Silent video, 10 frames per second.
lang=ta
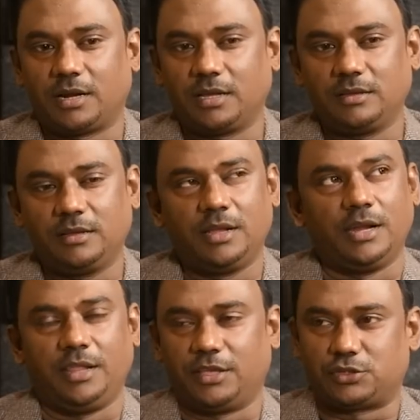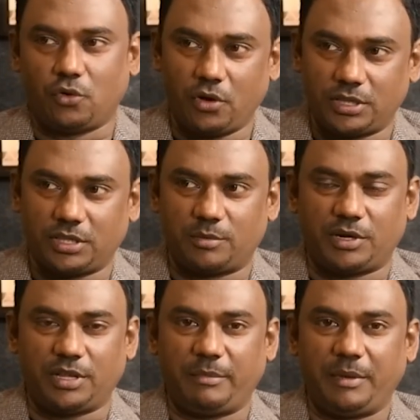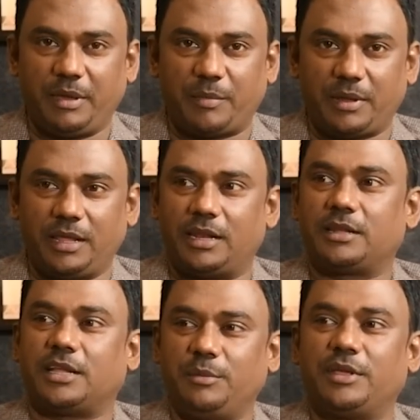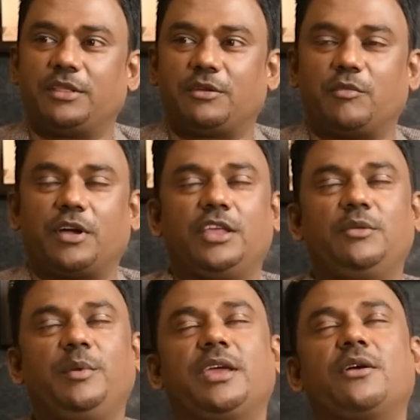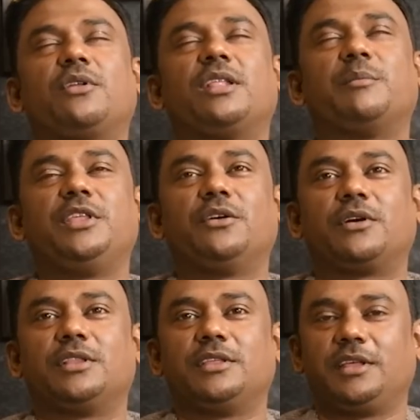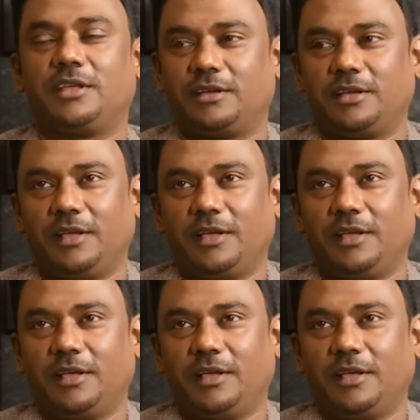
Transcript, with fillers: ஆனால் நீங்கள் சோகத்துக்கு மட்டுமே எப்போனா எல்லாம் தனிமையாக தான் வருவாங்க எதுவுமே கேட்கக்கூடாது அமைதியாக உட்காந்து ஏன்னா